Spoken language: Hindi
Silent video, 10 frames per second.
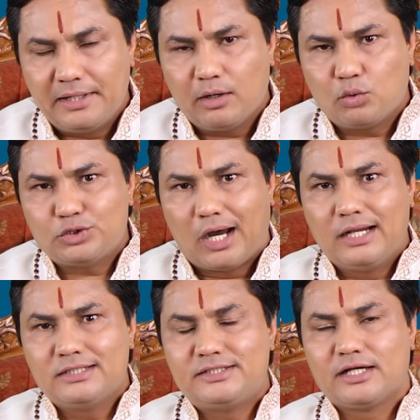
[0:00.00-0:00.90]
महीने कुछ
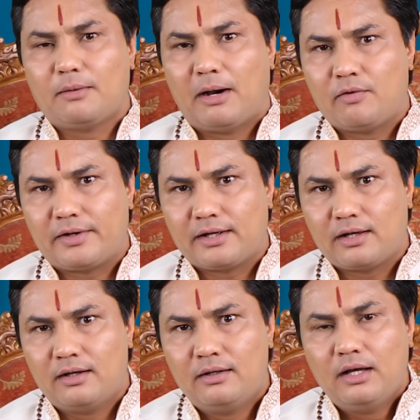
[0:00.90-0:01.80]
आलस्य का भाव
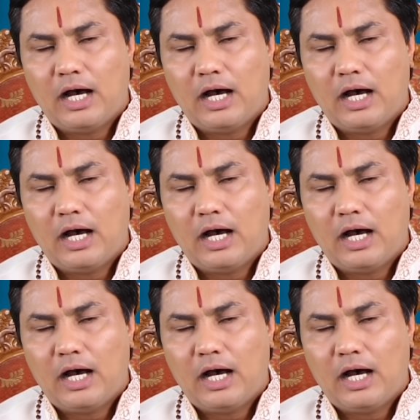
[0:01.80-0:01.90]
रहेगा